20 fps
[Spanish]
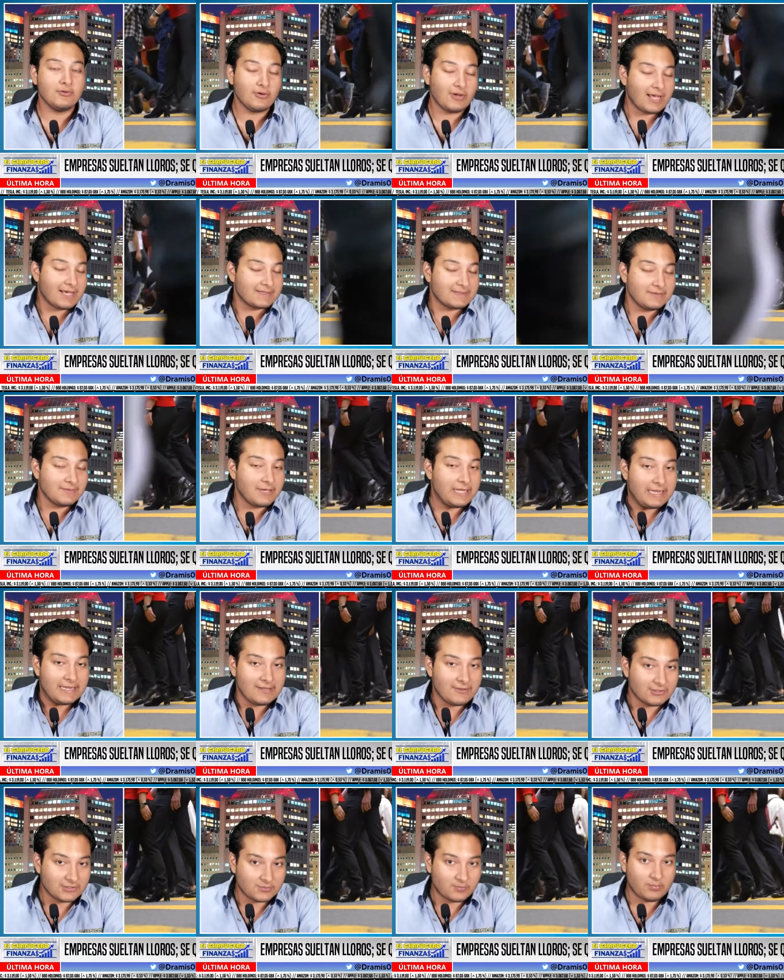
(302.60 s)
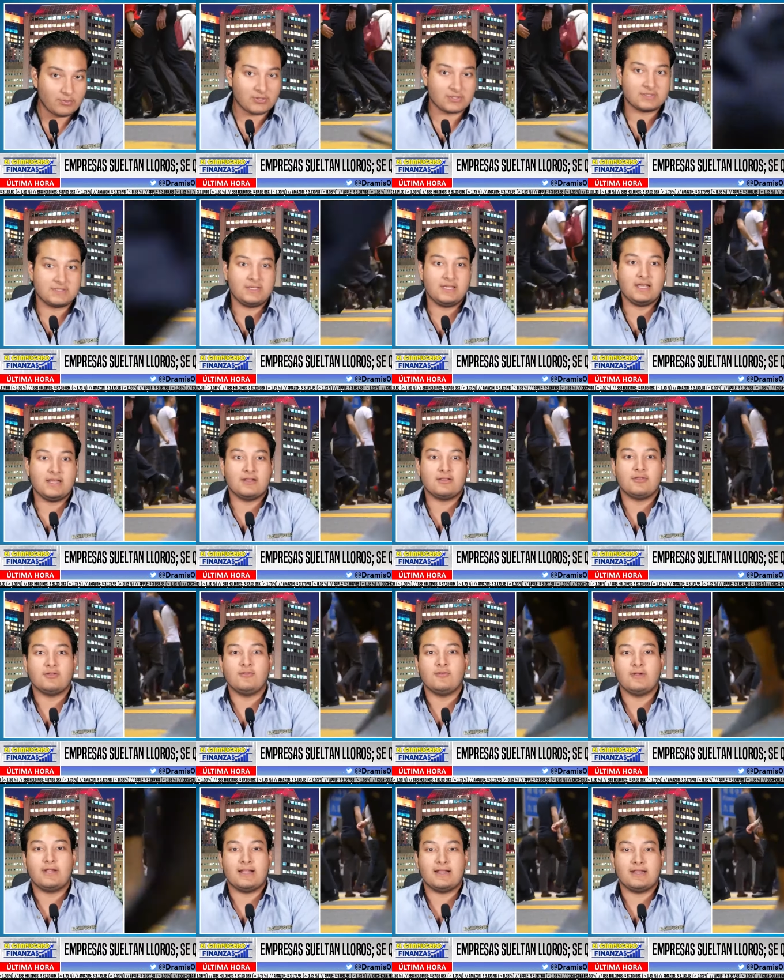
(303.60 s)
casi 22%
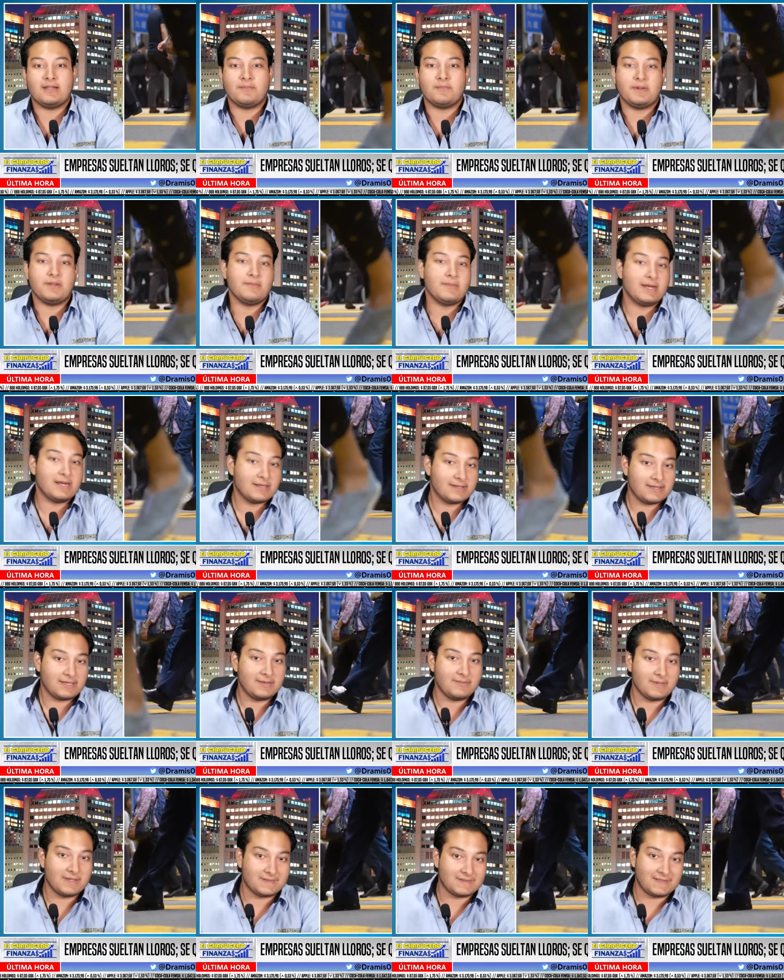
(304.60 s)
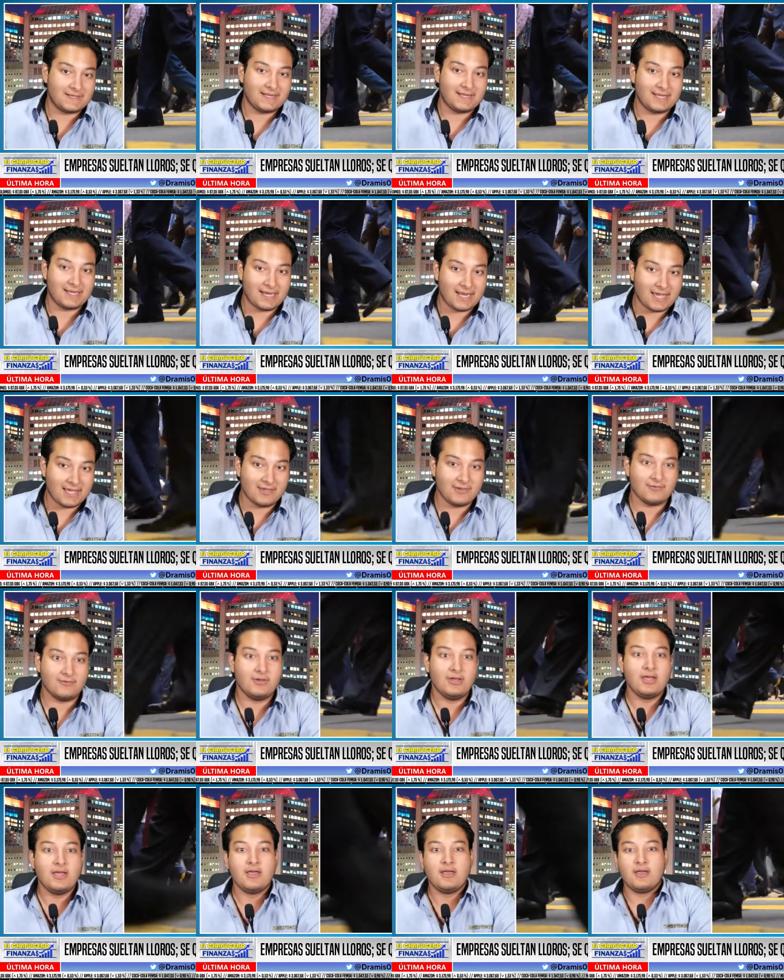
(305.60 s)
durante el primer trimestre del año.
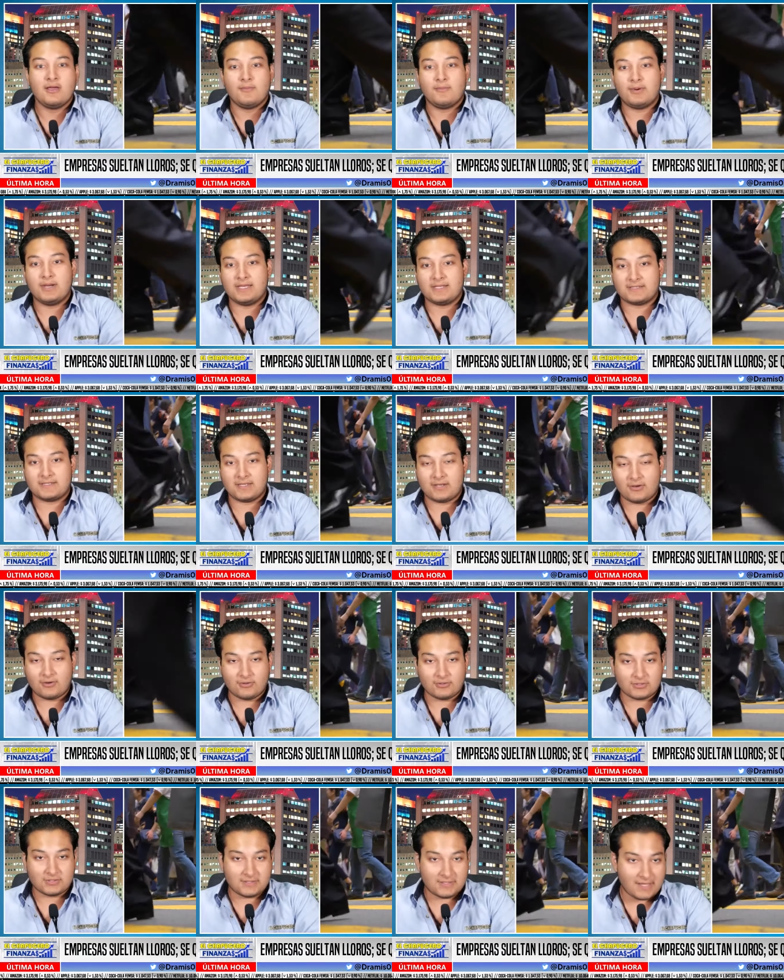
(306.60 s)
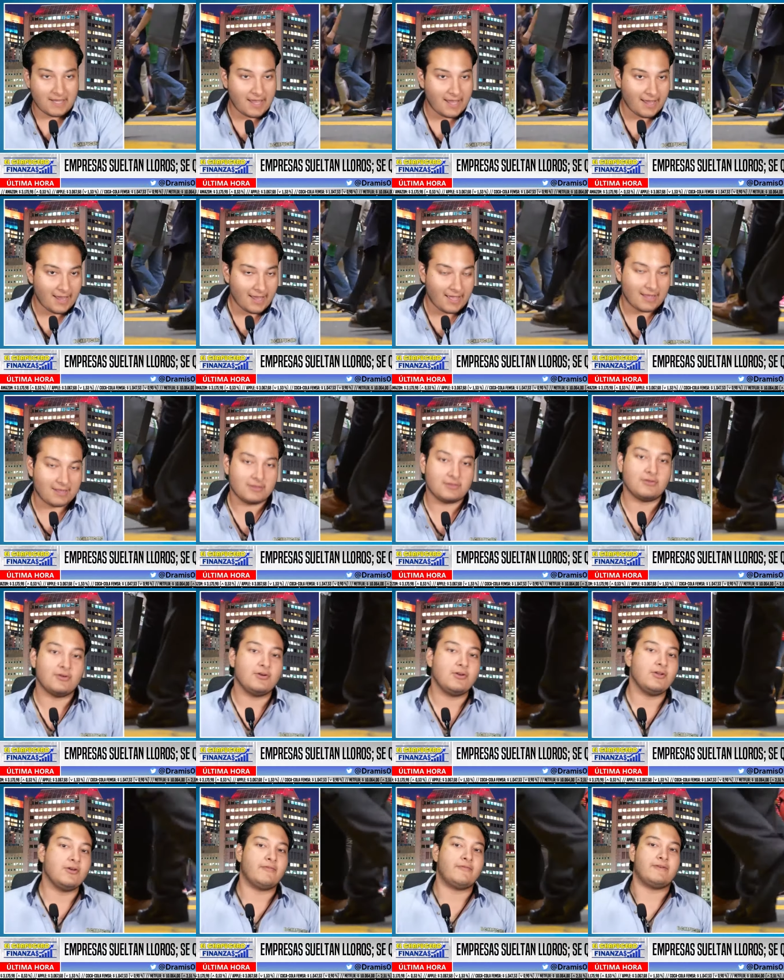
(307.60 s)
Pues José
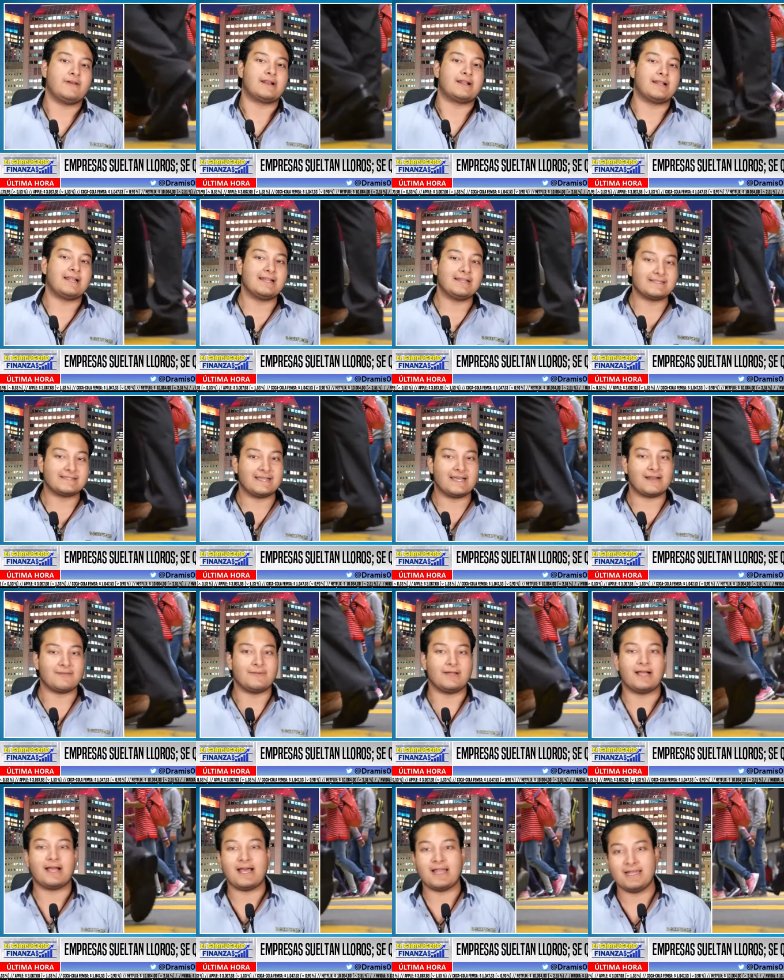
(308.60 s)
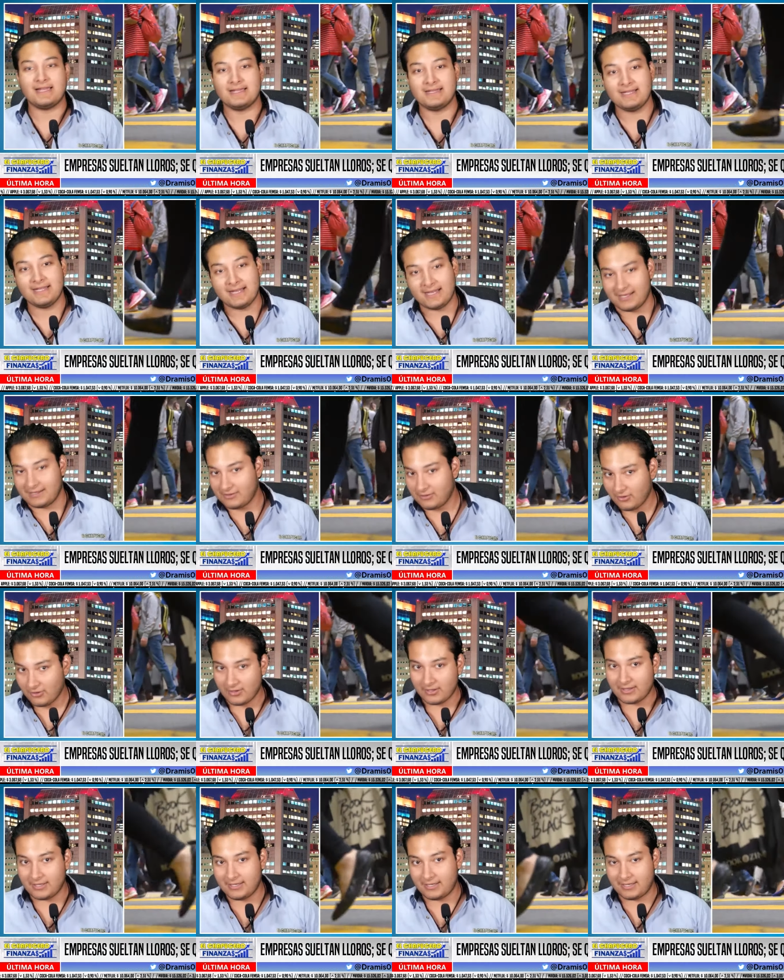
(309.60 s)
Antonio Fernández Carvajal, el
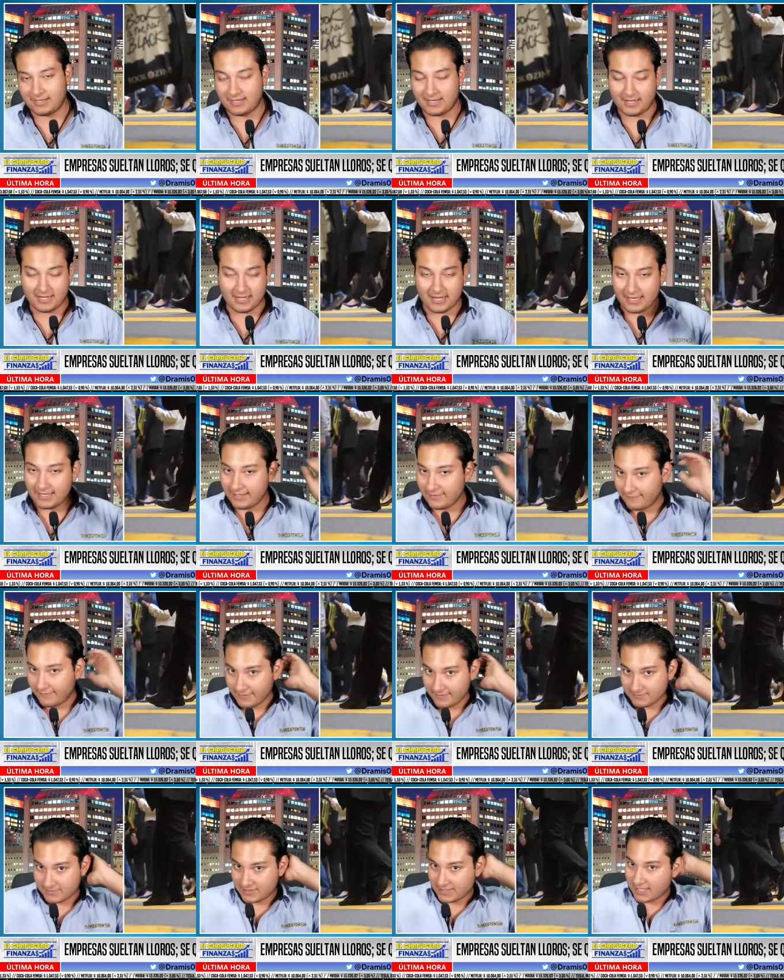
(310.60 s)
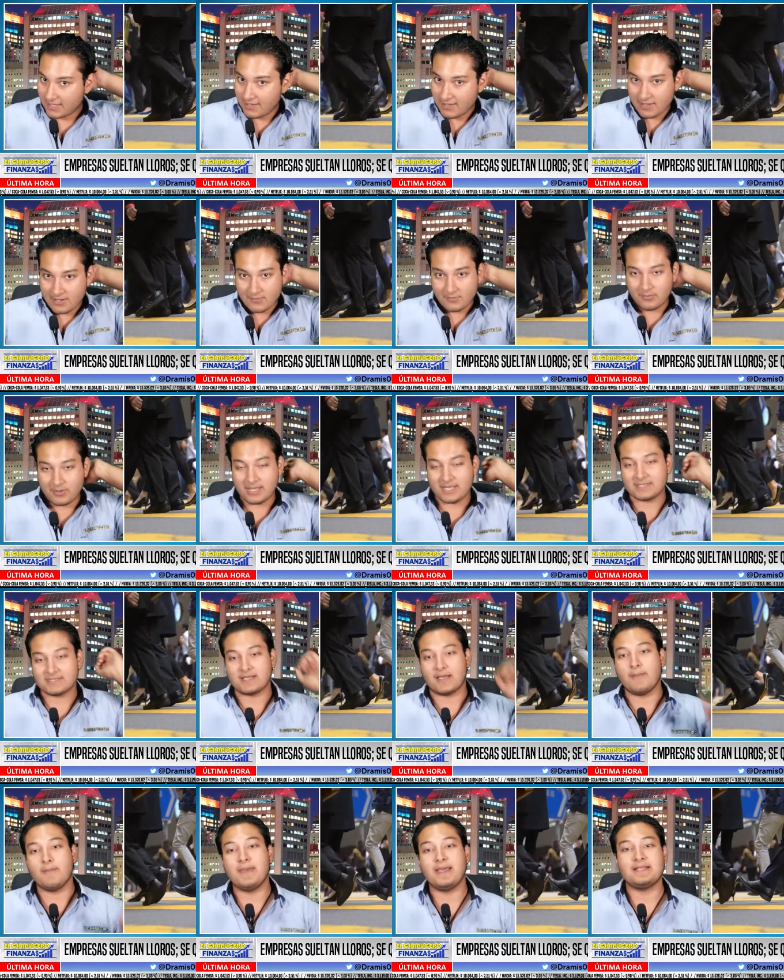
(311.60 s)
director general de FEMSA,
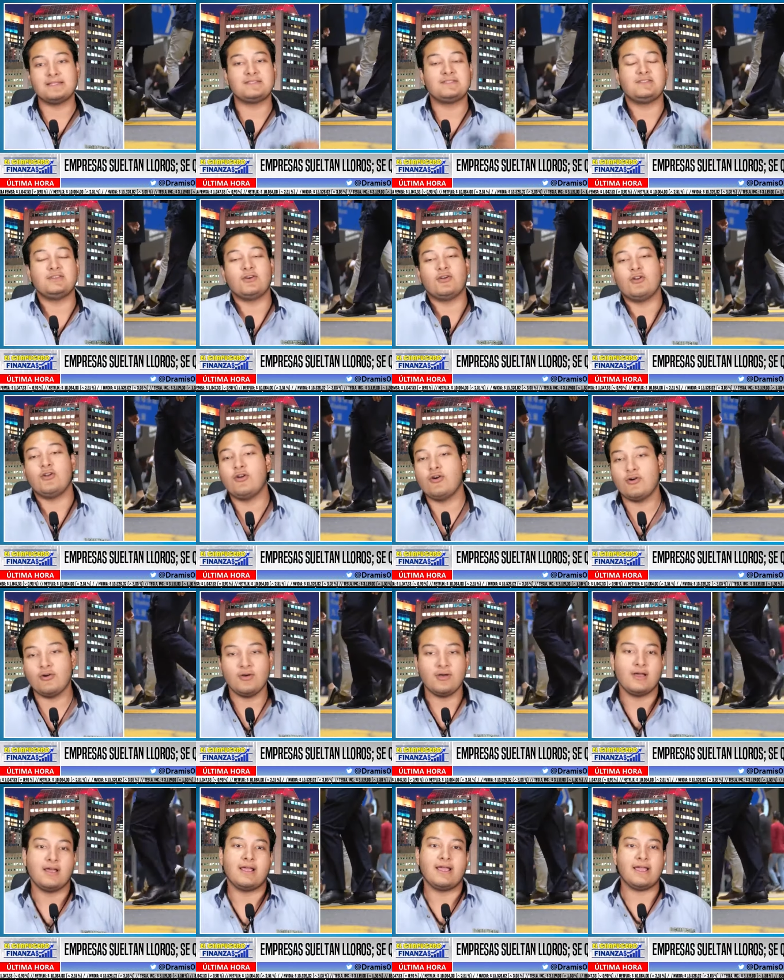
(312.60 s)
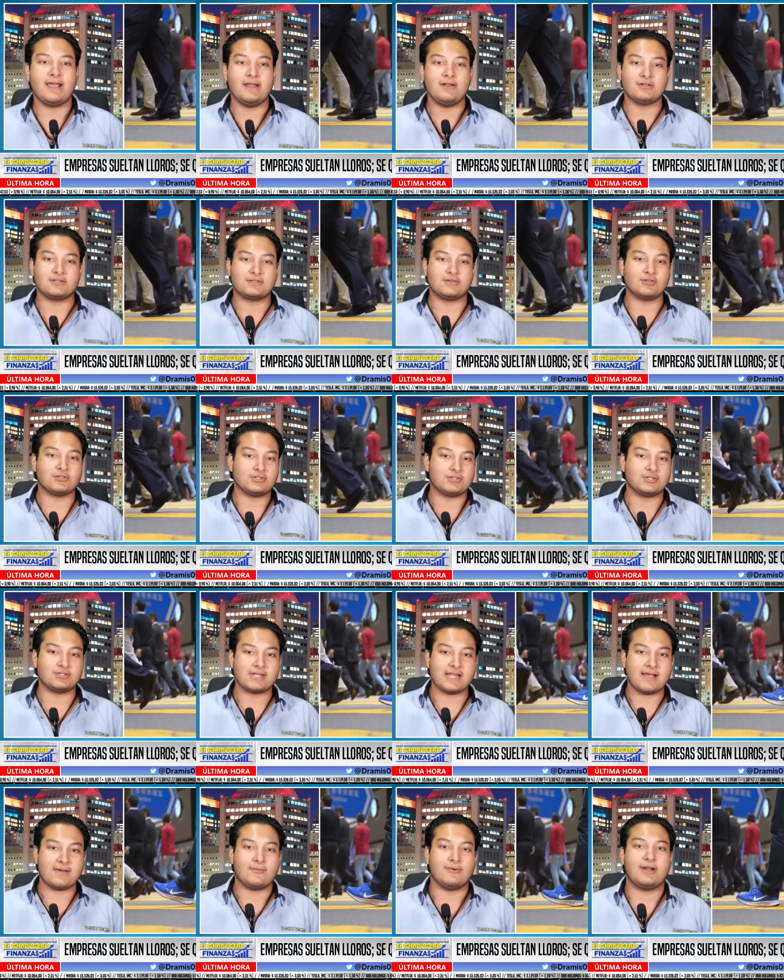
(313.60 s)
pues mencionó que los costos
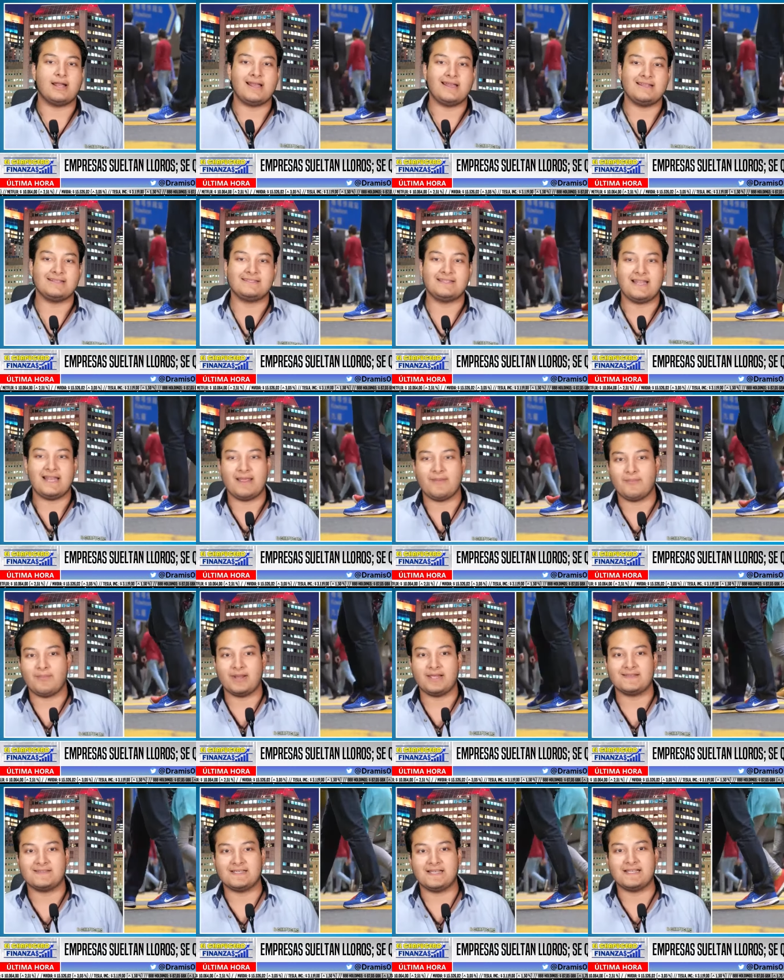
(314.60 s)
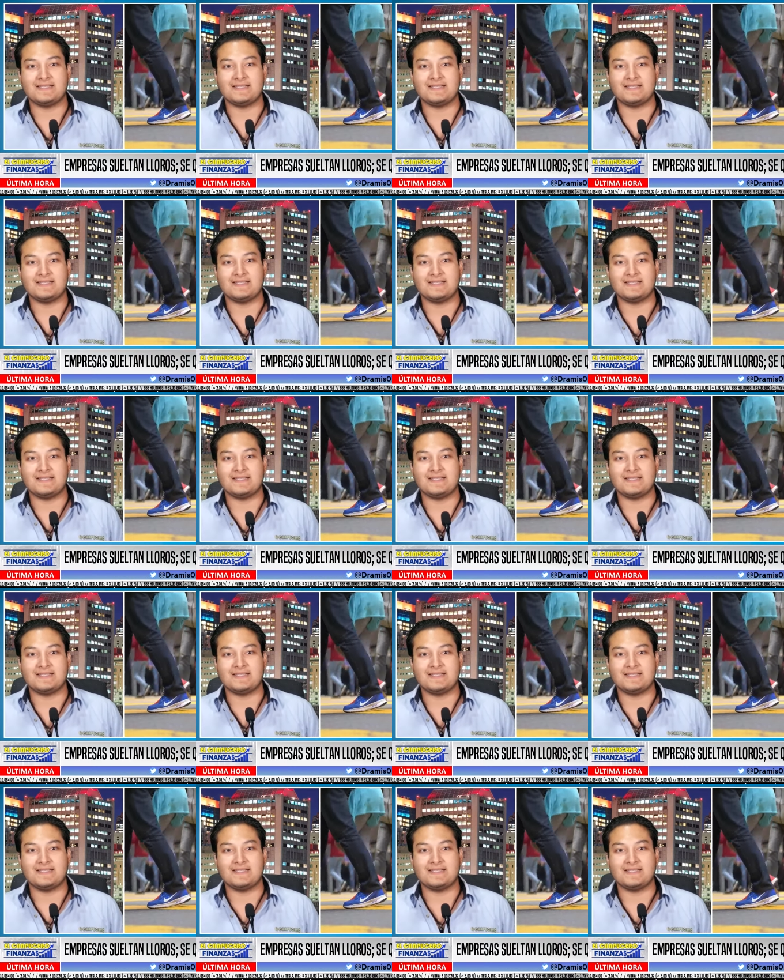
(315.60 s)
laborales de la empresa